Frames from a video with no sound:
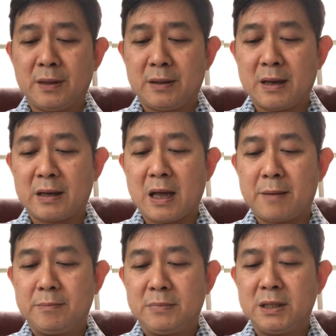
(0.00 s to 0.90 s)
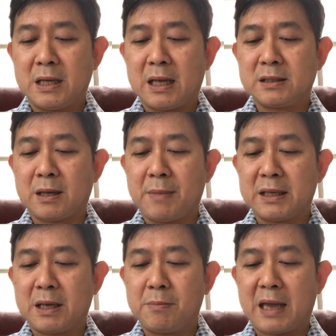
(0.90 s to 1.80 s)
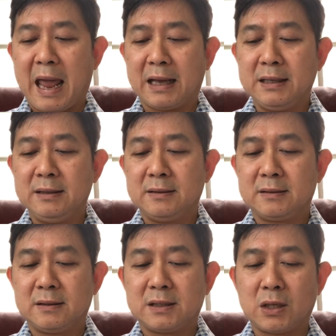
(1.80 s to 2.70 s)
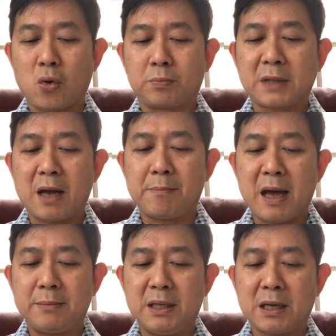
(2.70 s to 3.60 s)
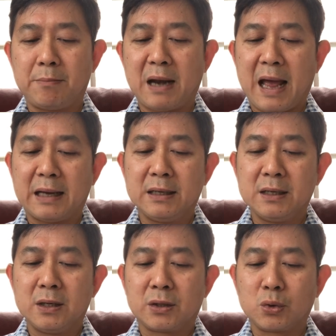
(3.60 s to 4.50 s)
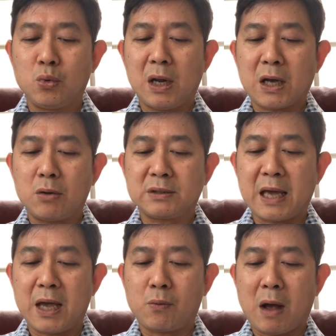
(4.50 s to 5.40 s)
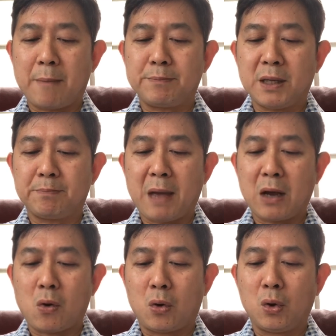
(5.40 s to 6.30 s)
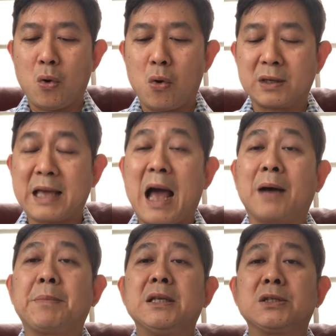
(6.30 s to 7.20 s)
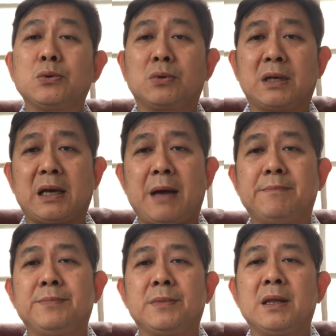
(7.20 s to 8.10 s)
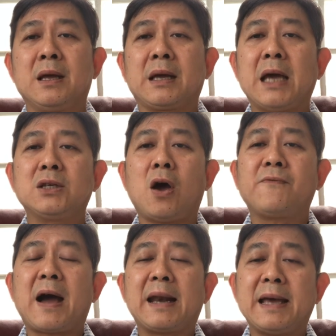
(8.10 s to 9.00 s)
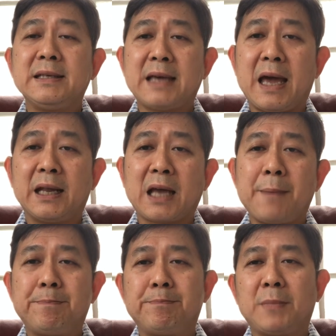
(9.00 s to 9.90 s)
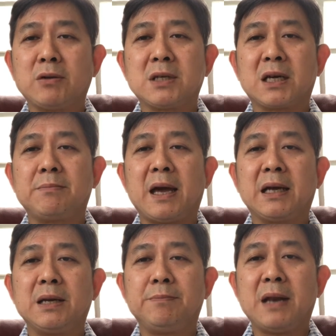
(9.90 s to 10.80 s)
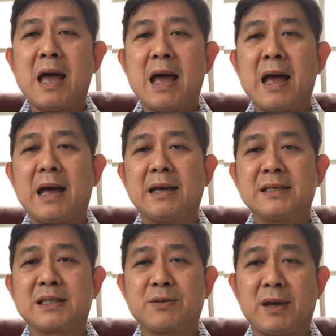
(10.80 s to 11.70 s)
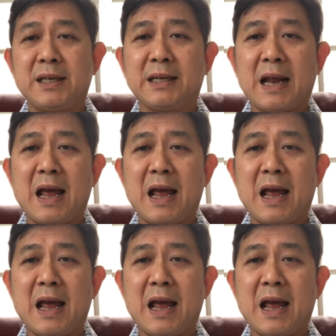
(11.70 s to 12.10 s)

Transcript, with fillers: นะครับที่จะสามารถเข้มแข็งสงบตั้งมั่นมีกำลัง รู้และเข้าใจความเปลี่ยนแปลงของโลกอย่างเป็นสุขนะครับ ใครชอบฝากไลค์แชร์นะครับ แล้วเจอกันใหม่คลิปหน้าสวัสดีครั